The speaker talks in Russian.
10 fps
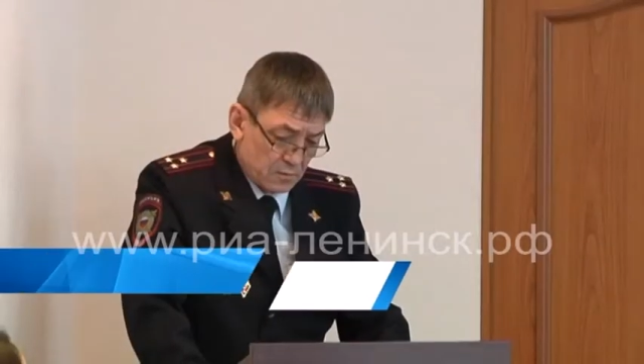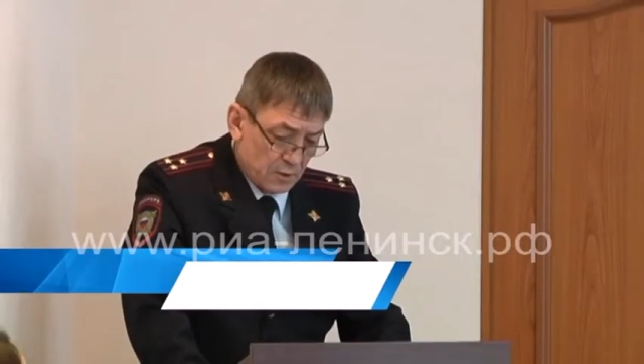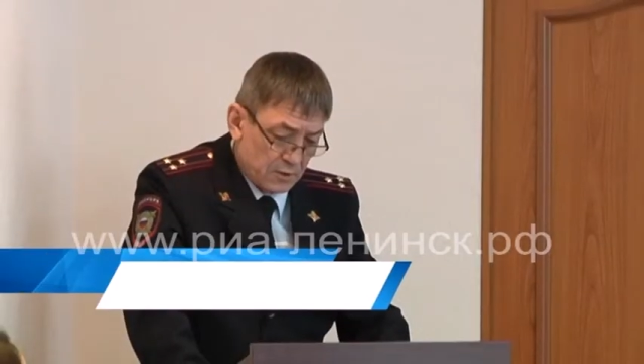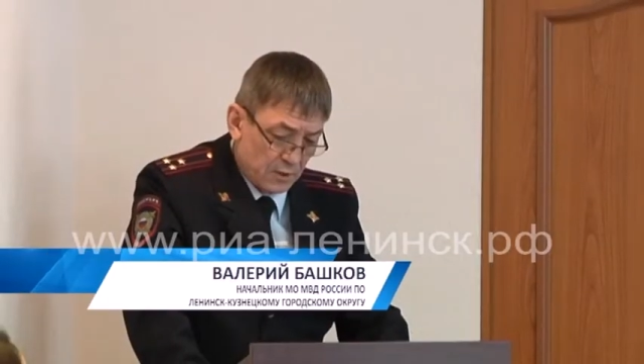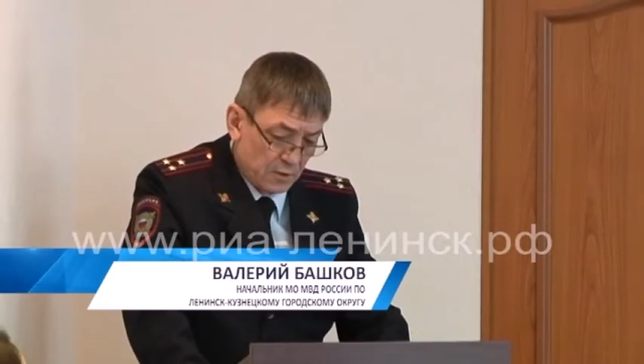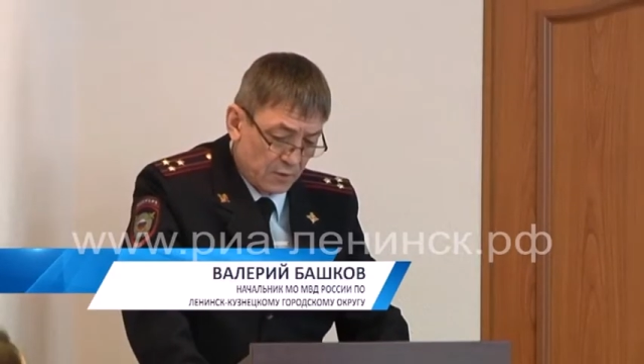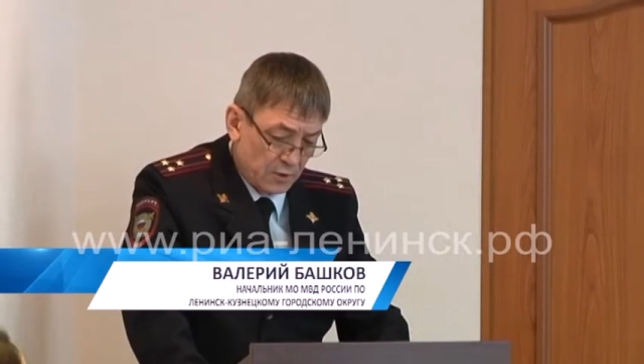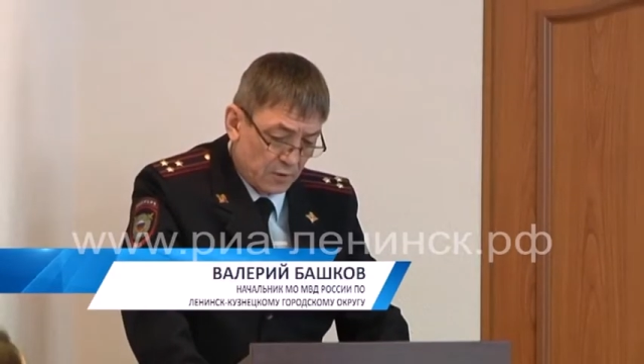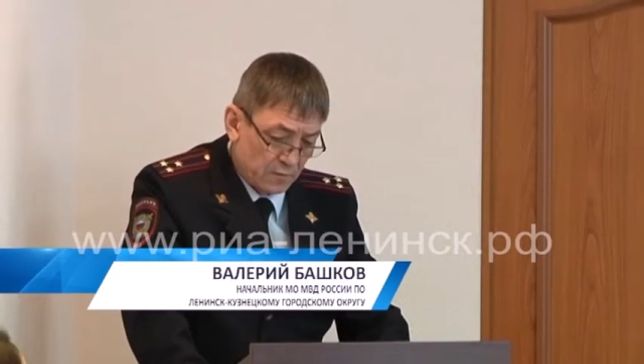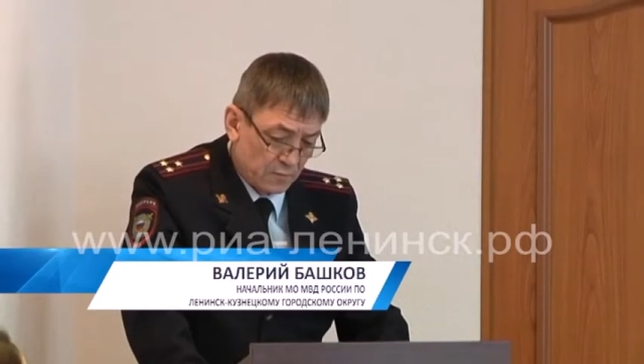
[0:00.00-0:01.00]
отдельно
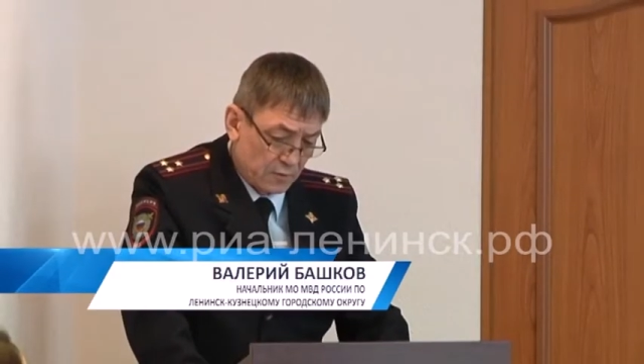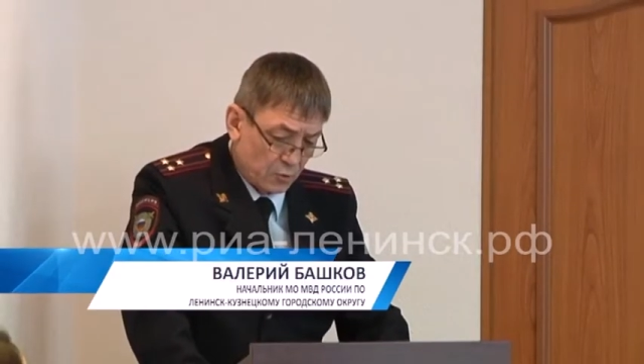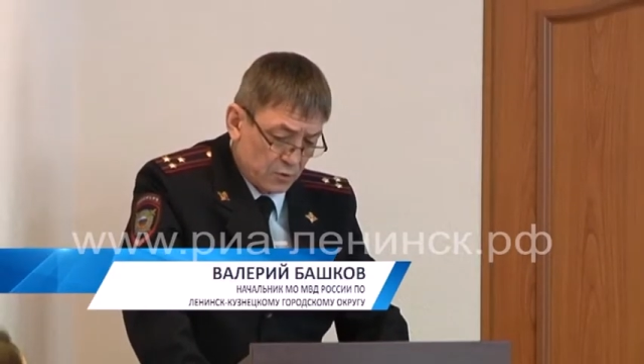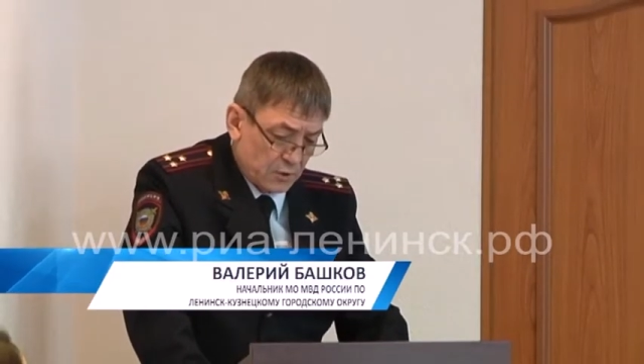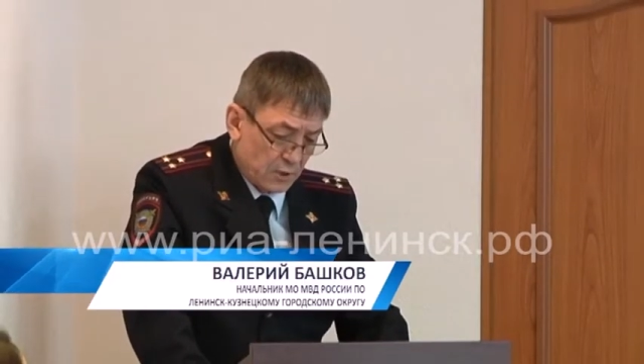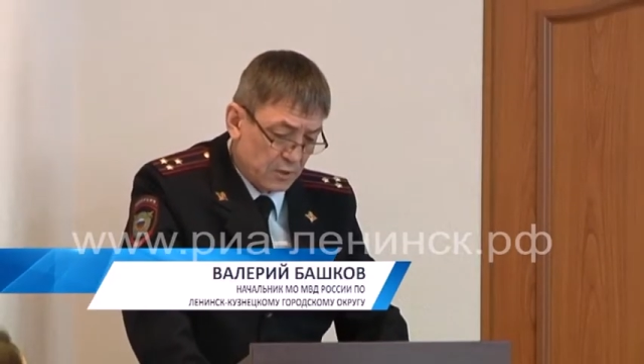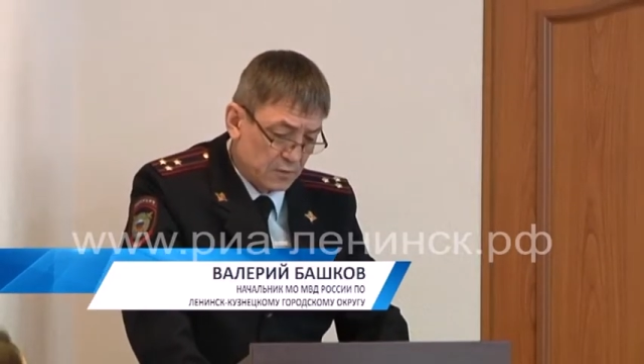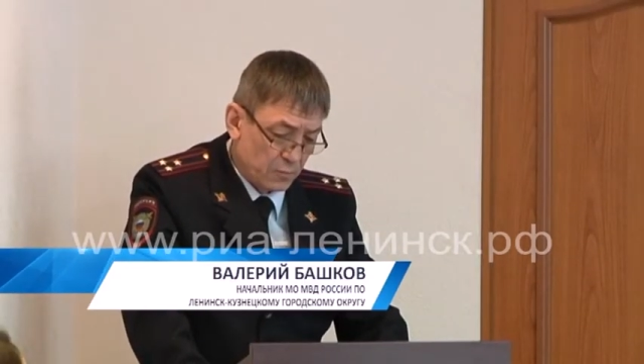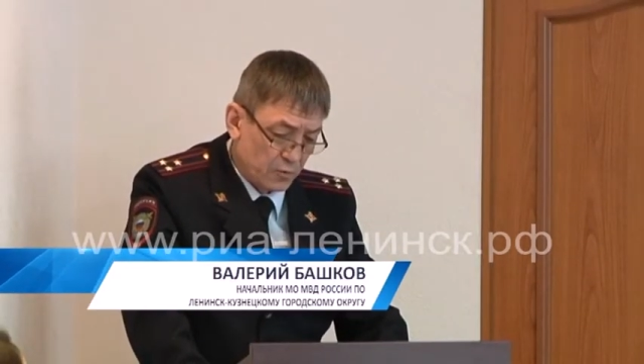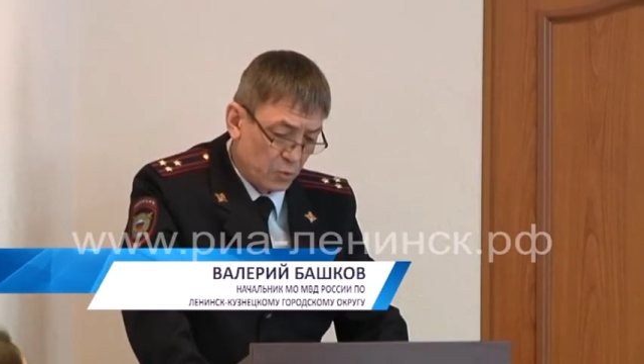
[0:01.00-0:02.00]
выделить возросшее
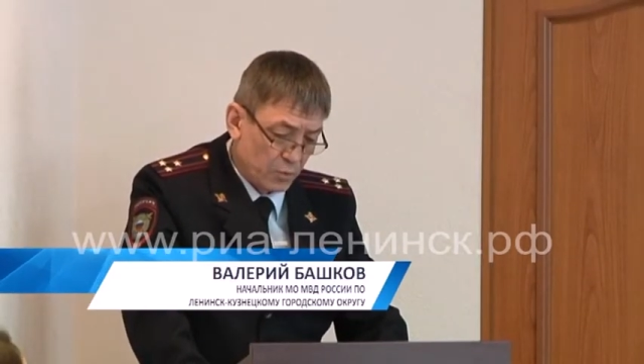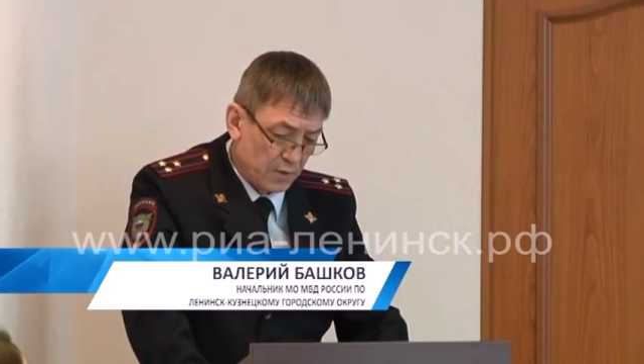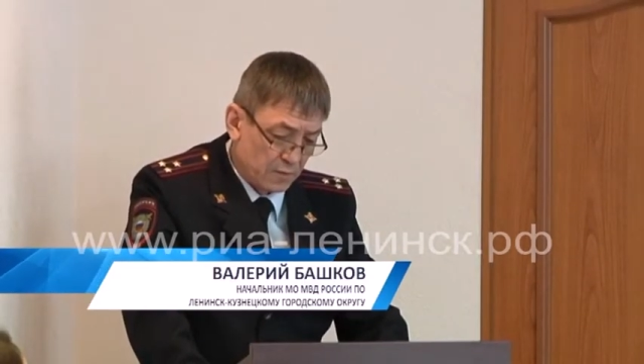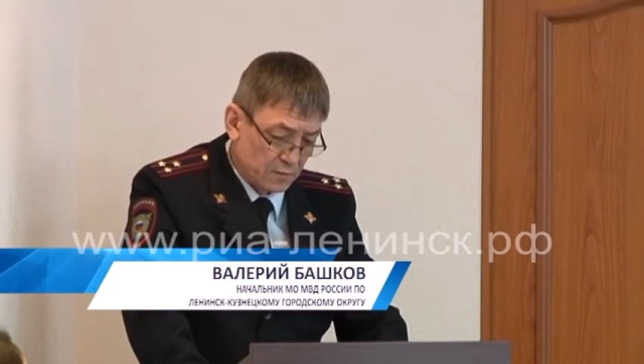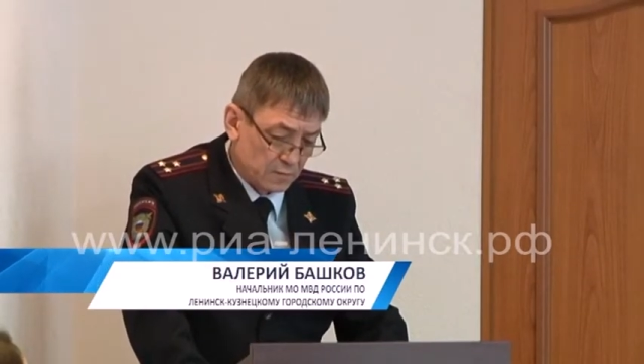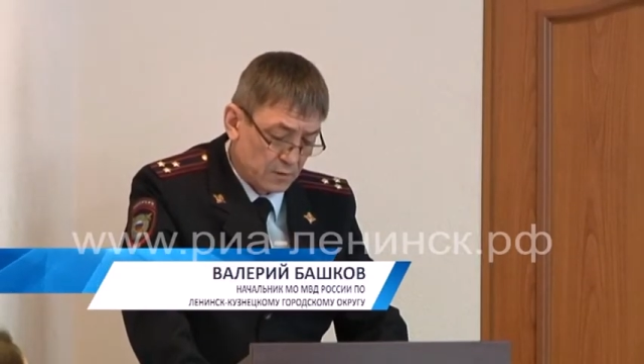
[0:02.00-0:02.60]
количество преступлений преступлений,